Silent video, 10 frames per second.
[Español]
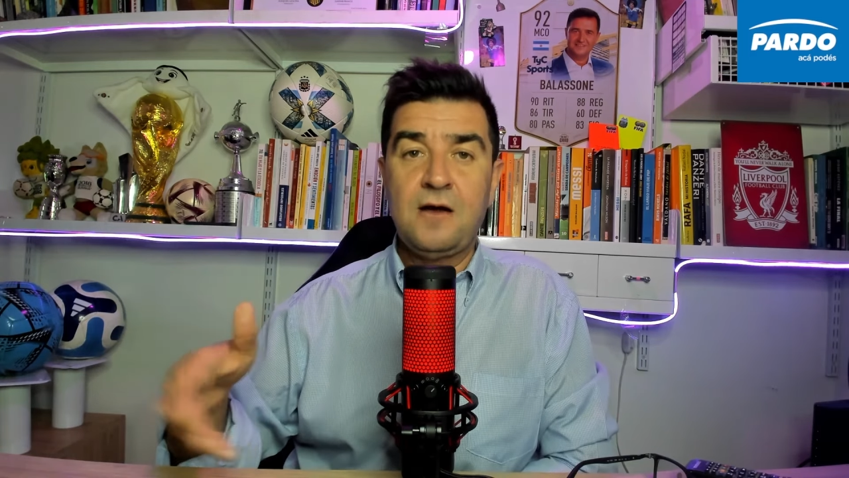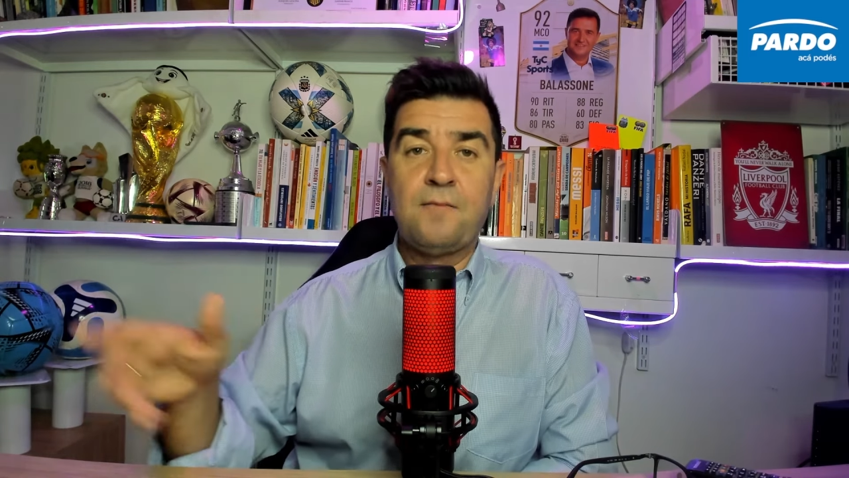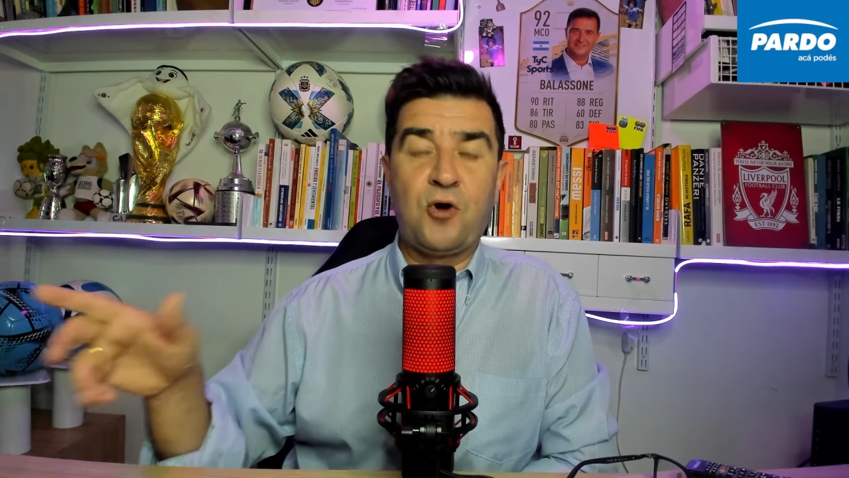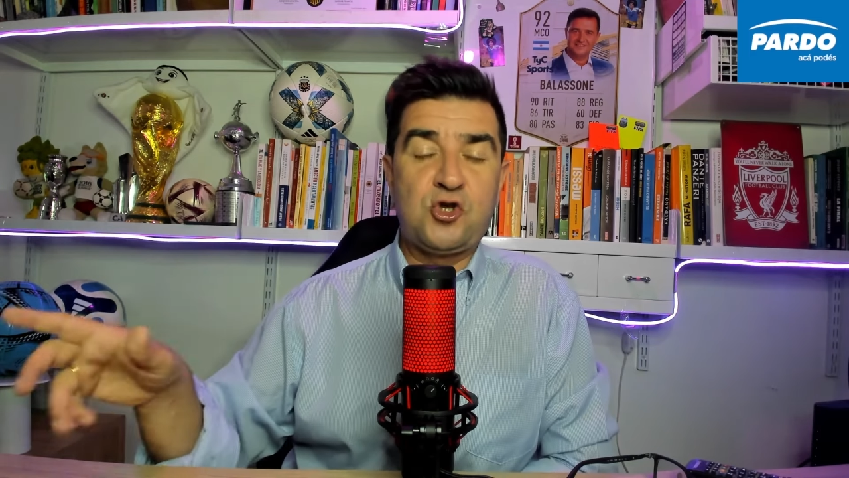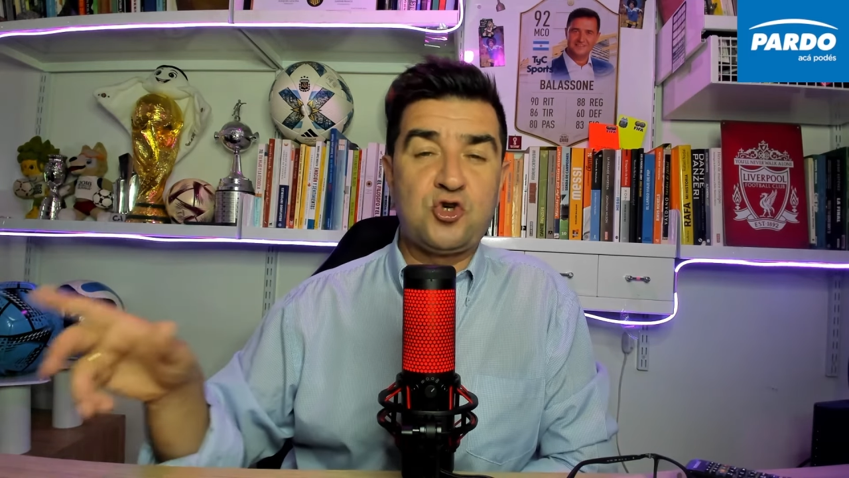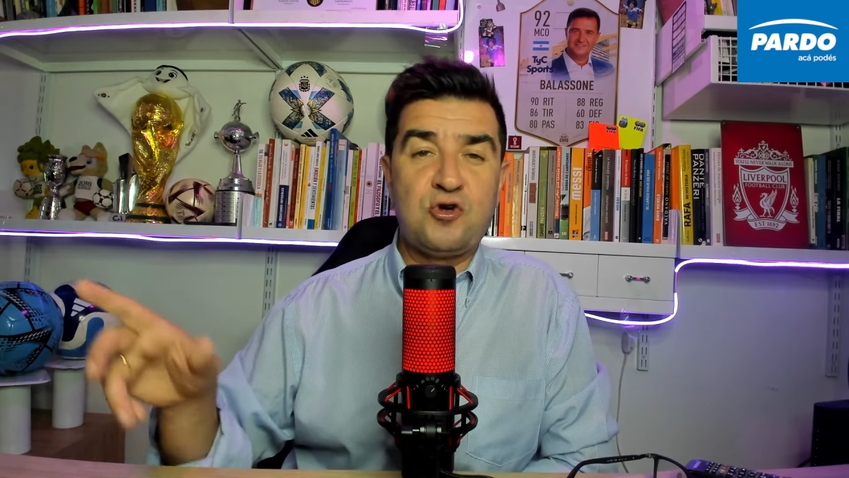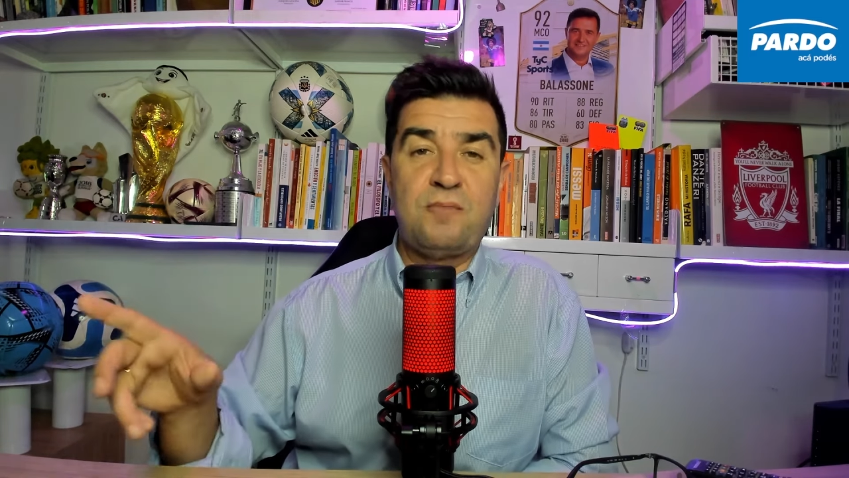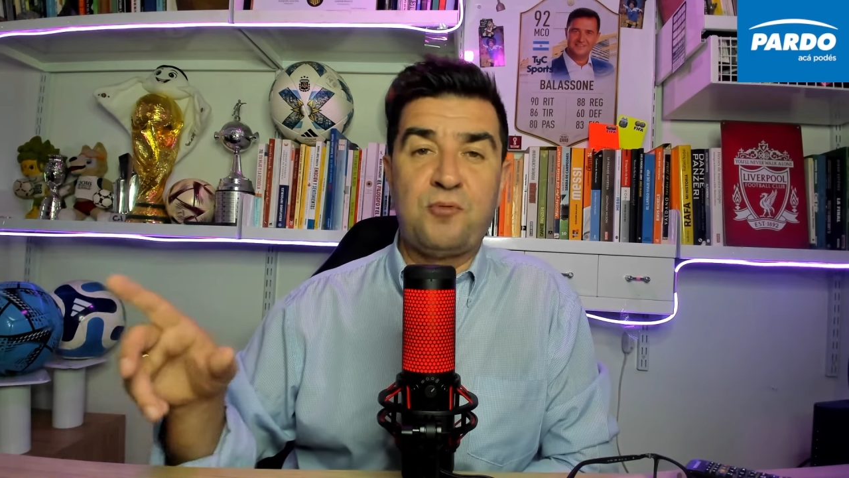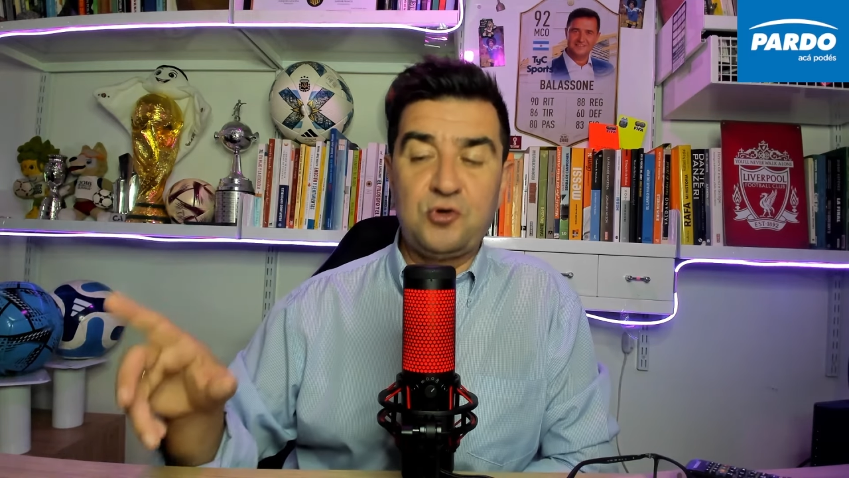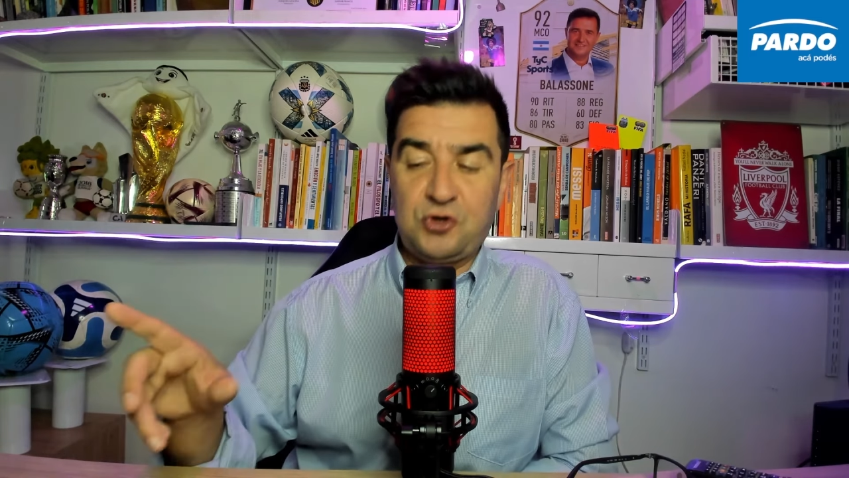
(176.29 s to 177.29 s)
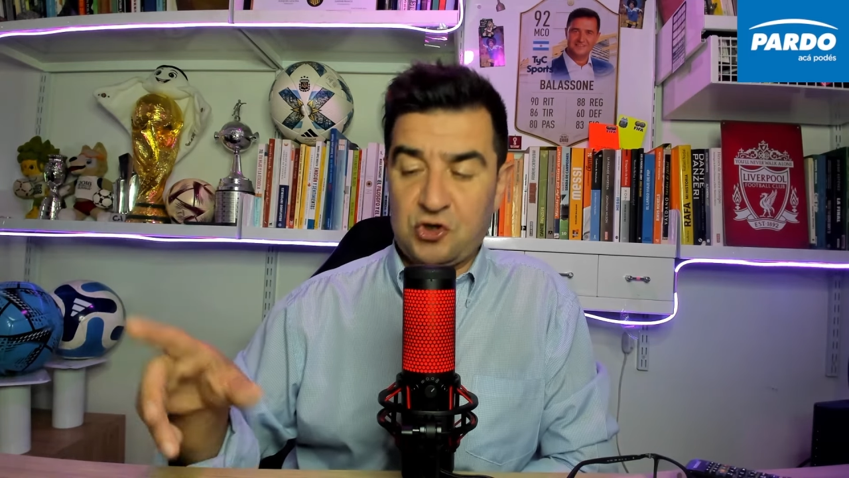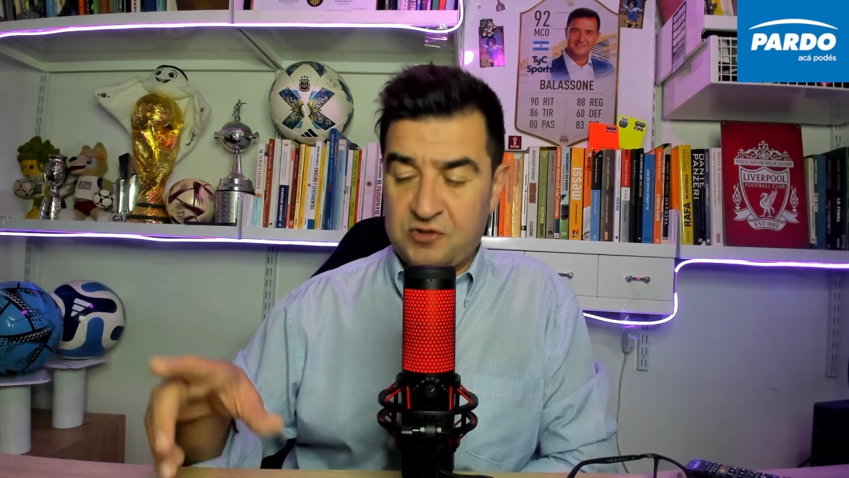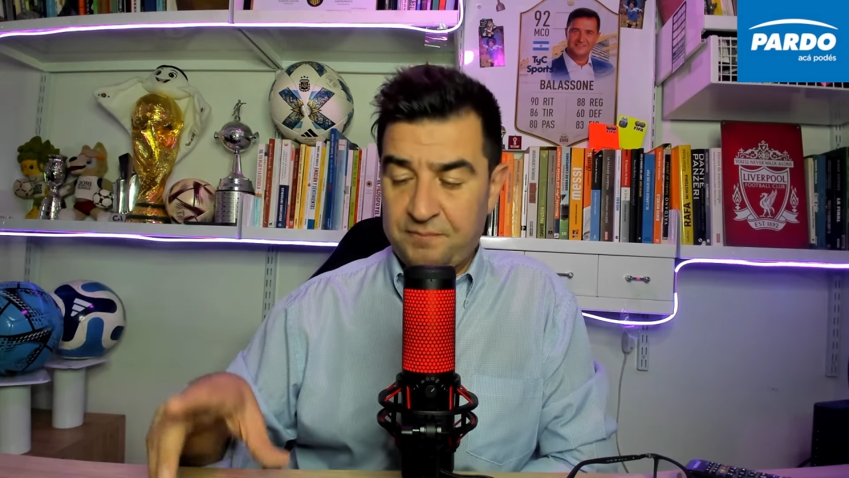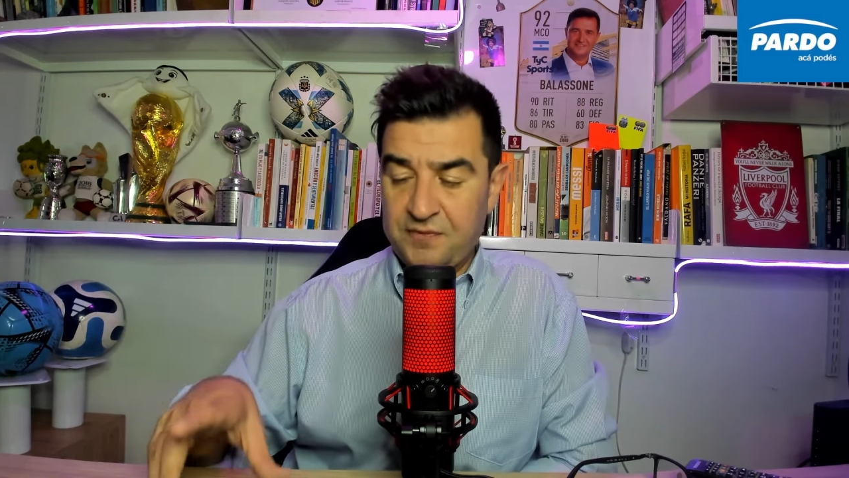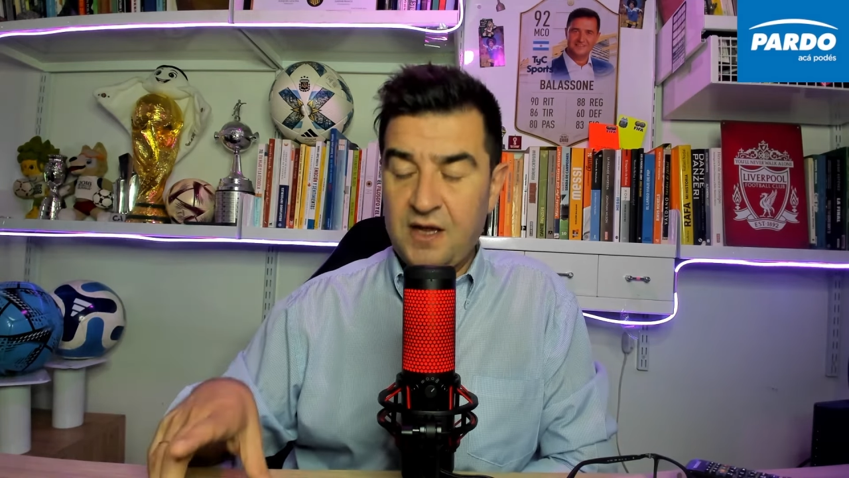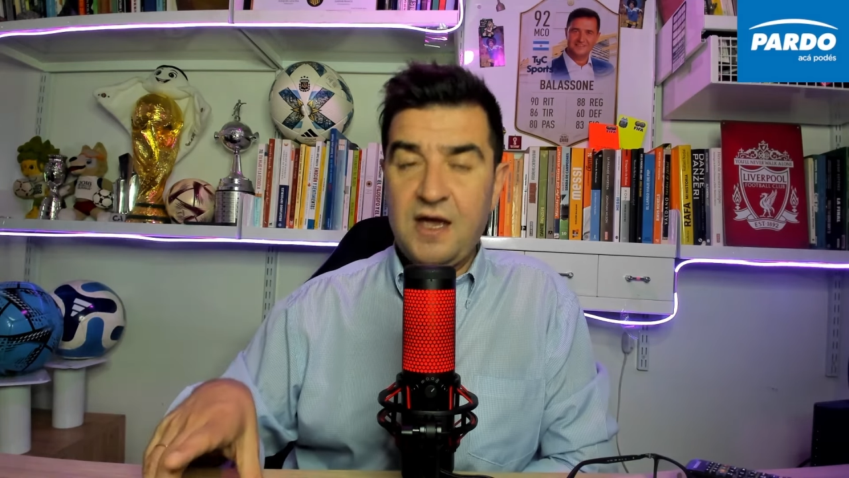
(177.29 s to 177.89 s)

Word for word: por eso son puntos